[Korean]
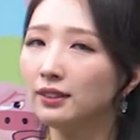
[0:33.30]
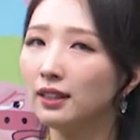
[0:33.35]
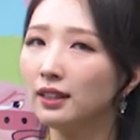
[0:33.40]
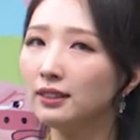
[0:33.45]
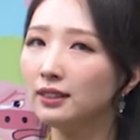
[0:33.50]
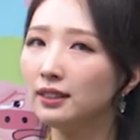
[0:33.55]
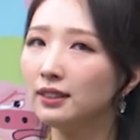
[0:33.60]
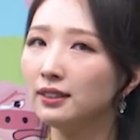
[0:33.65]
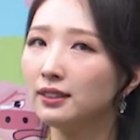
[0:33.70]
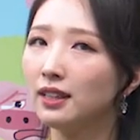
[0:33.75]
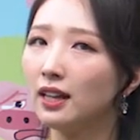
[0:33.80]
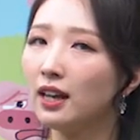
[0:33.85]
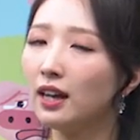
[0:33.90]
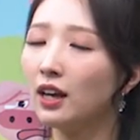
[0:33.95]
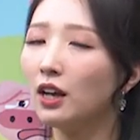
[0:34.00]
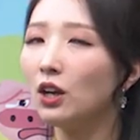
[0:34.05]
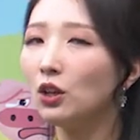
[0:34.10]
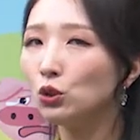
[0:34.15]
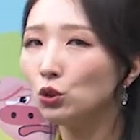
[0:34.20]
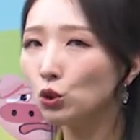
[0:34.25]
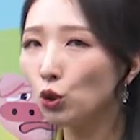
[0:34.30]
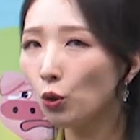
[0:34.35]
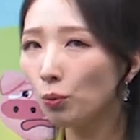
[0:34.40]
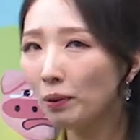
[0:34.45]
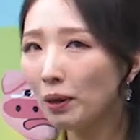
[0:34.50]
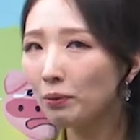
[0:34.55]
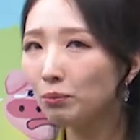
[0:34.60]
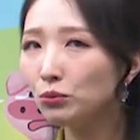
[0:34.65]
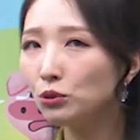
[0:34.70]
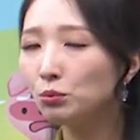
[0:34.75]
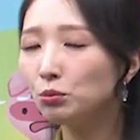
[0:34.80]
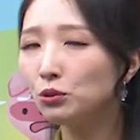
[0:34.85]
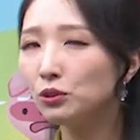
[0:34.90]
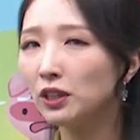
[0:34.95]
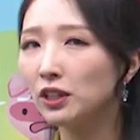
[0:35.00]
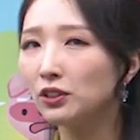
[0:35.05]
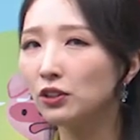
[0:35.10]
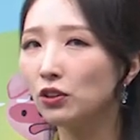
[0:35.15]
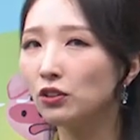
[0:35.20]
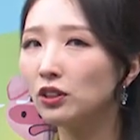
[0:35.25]
사실상 초반
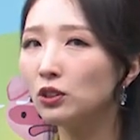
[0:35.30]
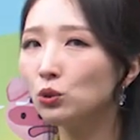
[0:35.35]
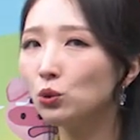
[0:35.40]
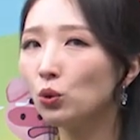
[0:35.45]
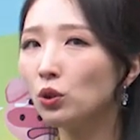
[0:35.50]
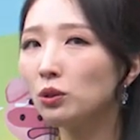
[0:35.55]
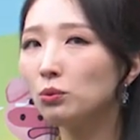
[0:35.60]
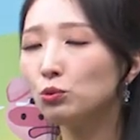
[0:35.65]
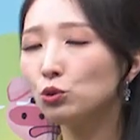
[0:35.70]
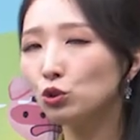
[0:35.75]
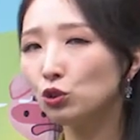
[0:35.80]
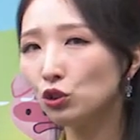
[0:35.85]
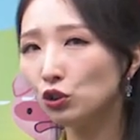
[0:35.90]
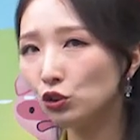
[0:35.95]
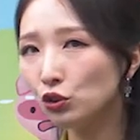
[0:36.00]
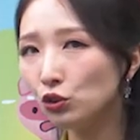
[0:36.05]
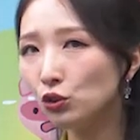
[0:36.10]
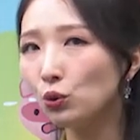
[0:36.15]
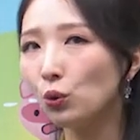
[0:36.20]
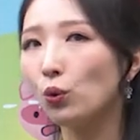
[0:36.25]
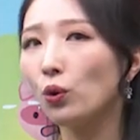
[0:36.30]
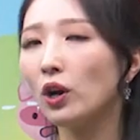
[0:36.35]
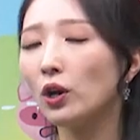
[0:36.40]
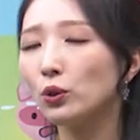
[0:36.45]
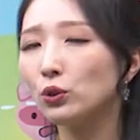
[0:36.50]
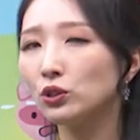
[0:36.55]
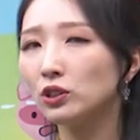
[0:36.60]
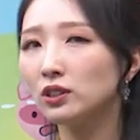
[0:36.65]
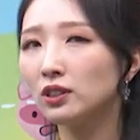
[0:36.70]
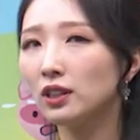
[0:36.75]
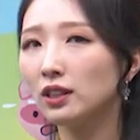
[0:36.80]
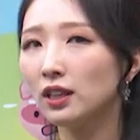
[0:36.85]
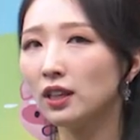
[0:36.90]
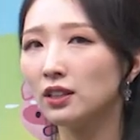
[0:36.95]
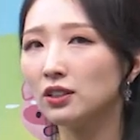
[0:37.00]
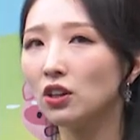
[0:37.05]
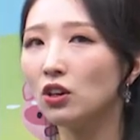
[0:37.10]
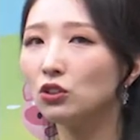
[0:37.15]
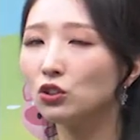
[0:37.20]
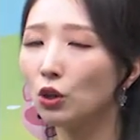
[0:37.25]
부분에서는 조금 쉬운 동화로
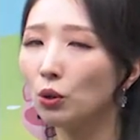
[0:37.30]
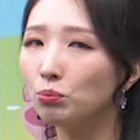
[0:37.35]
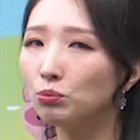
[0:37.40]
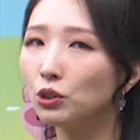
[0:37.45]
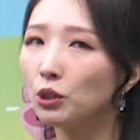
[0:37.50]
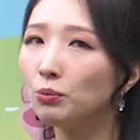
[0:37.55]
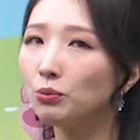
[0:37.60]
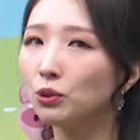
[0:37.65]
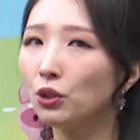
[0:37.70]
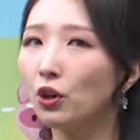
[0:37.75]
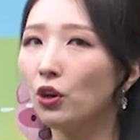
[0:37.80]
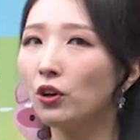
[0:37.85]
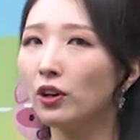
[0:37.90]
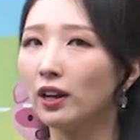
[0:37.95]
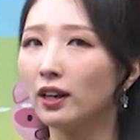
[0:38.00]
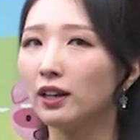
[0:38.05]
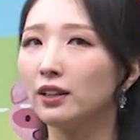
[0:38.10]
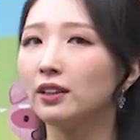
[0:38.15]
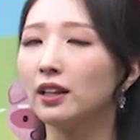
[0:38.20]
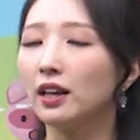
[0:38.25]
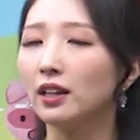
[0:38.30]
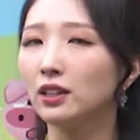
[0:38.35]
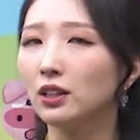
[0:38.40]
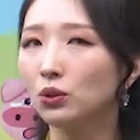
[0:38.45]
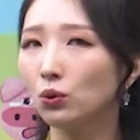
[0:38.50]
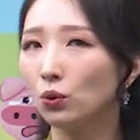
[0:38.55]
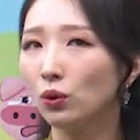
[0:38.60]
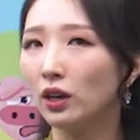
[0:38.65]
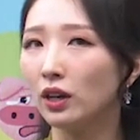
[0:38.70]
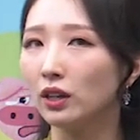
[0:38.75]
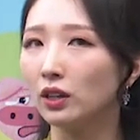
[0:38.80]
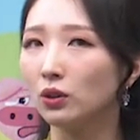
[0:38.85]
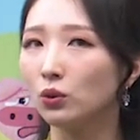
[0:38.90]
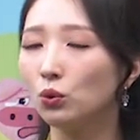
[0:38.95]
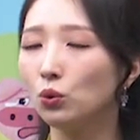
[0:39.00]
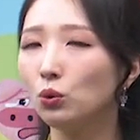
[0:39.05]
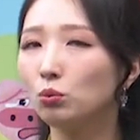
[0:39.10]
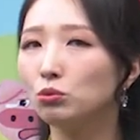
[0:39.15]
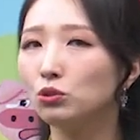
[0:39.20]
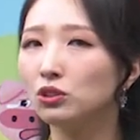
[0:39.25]
시작해서 점점 더 약간 난이도가
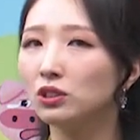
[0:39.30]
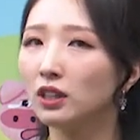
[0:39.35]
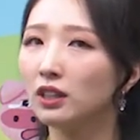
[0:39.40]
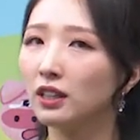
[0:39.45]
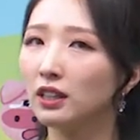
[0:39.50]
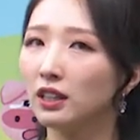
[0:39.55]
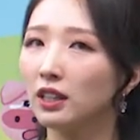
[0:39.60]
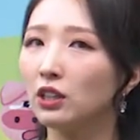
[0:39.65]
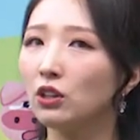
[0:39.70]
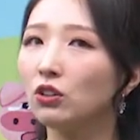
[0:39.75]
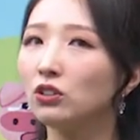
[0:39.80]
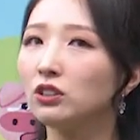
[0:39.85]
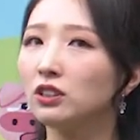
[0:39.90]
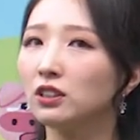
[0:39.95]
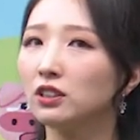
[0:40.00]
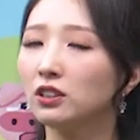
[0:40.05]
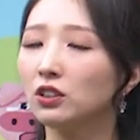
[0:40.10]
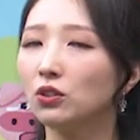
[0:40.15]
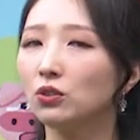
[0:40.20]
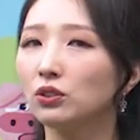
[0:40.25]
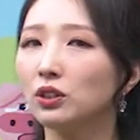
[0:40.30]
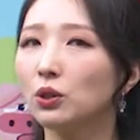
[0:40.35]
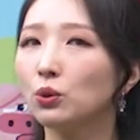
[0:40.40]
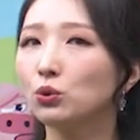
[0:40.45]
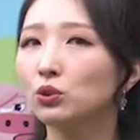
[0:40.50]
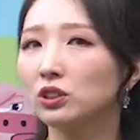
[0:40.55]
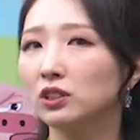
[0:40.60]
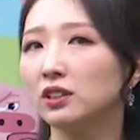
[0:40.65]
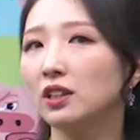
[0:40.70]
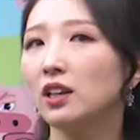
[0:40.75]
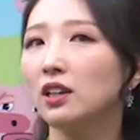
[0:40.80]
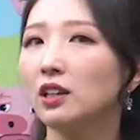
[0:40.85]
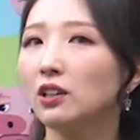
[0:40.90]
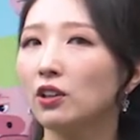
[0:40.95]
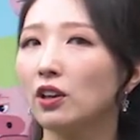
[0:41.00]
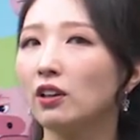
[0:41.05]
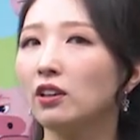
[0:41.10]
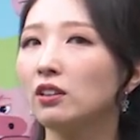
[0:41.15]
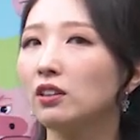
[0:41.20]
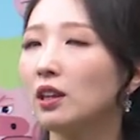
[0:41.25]
있고 문장이 길어지는 형태로 진행이
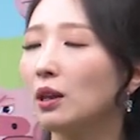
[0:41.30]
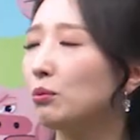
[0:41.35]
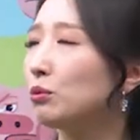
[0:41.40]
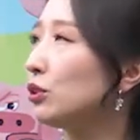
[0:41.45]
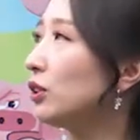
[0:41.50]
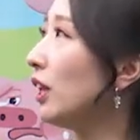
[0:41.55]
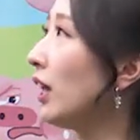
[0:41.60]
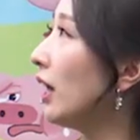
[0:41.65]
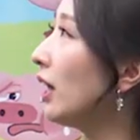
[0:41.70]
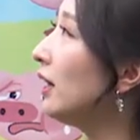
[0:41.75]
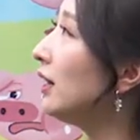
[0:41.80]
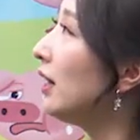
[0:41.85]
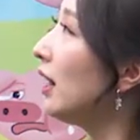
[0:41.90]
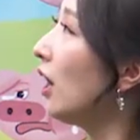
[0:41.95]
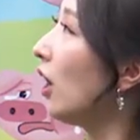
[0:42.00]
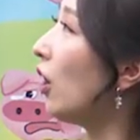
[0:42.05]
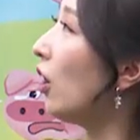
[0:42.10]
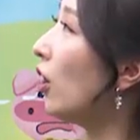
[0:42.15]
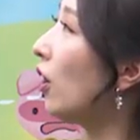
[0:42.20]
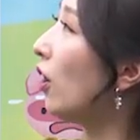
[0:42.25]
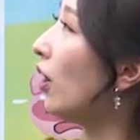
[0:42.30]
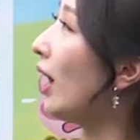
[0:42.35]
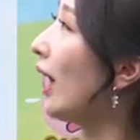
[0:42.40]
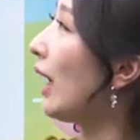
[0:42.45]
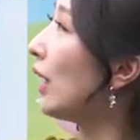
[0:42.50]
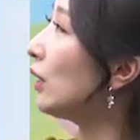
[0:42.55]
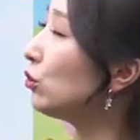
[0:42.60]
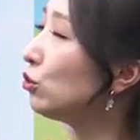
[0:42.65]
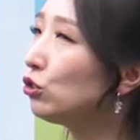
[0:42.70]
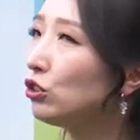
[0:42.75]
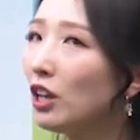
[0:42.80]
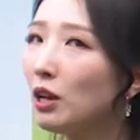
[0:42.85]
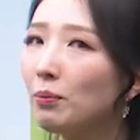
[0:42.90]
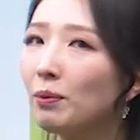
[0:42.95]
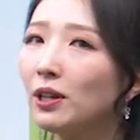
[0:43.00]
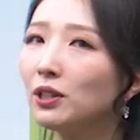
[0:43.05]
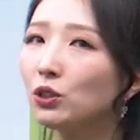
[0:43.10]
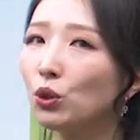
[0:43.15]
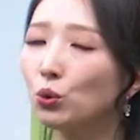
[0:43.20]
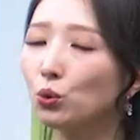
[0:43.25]
되기 때문에 어, 아두
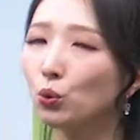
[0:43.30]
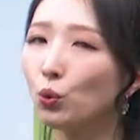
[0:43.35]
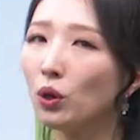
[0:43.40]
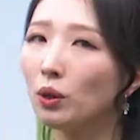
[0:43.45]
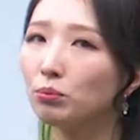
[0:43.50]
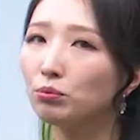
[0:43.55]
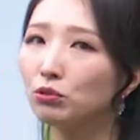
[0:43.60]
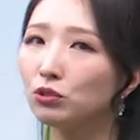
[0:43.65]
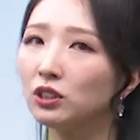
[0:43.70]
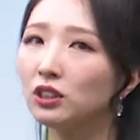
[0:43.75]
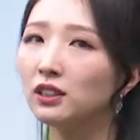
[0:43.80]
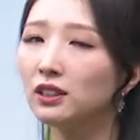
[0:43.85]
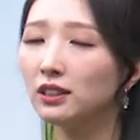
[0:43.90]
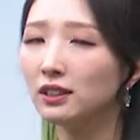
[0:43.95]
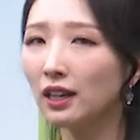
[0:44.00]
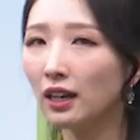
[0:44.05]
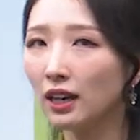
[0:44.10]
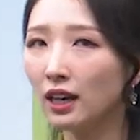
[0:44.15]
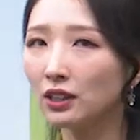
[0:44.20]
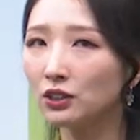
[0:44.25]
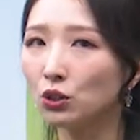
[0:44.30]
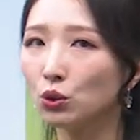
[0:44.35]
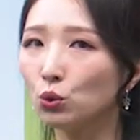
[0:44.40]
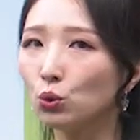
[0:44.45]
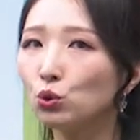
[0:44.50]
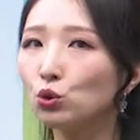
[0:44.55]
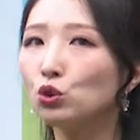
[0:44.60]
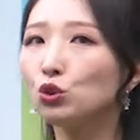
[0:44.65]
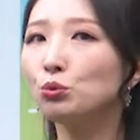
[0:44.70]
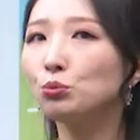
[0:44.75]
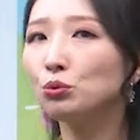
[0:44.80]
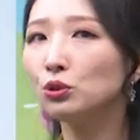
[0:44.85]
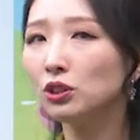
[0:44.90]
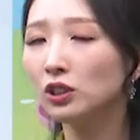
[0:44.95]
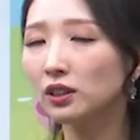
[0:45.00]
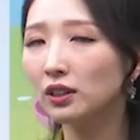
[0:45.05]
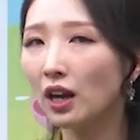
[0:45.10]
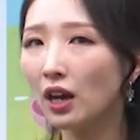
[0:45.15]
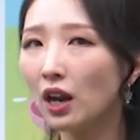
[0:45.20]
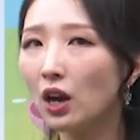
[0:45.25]
레벨 정도의 분이 시작하셔도
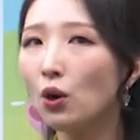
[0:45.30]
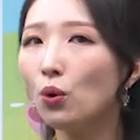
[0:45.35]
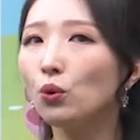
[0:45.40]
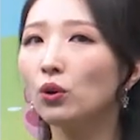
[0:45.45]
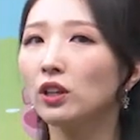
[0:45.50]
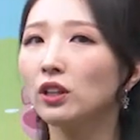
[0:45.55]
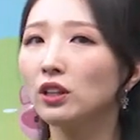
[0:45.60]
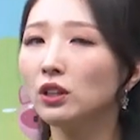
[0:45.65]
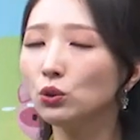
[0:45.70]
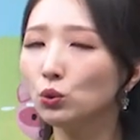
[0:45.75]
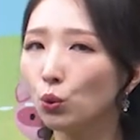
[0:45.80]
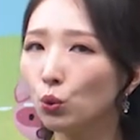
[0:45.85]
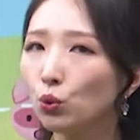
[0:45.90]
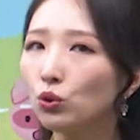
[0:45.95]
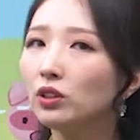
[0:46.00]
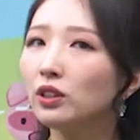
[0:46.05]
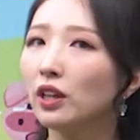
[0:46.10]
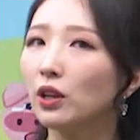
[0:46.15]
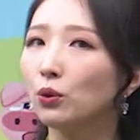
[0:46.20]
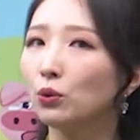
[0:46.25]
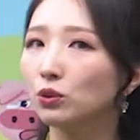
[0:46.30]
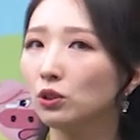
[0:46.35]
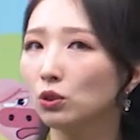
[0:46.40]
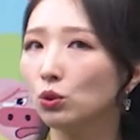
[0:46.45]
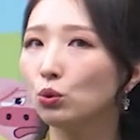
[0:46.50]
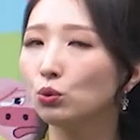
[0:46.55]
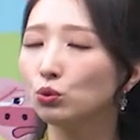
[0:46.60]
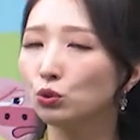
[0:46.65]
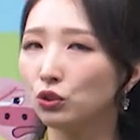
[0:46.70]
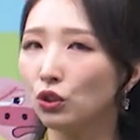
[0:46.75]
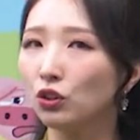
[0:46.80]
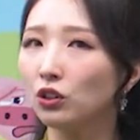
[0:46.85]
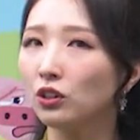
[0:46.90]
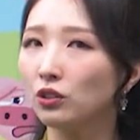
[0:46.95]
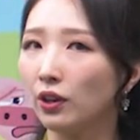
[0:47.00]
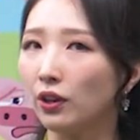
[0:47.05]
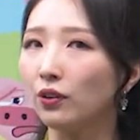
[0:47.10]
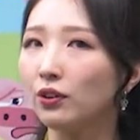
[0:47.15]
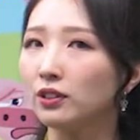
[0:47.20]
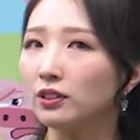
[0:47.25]
충분히 따라오기는 좋은 내용들로 구성이
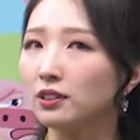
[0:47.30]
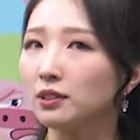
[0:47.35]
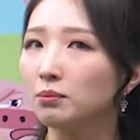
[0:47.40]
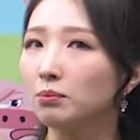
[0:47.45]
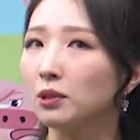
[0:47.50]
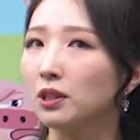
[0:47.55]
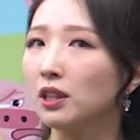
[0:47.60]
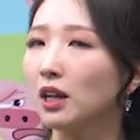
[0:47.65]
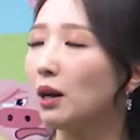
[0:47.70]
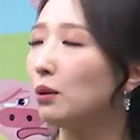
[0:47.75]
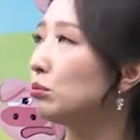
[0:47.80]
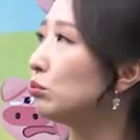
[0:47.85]
되어 있습니다.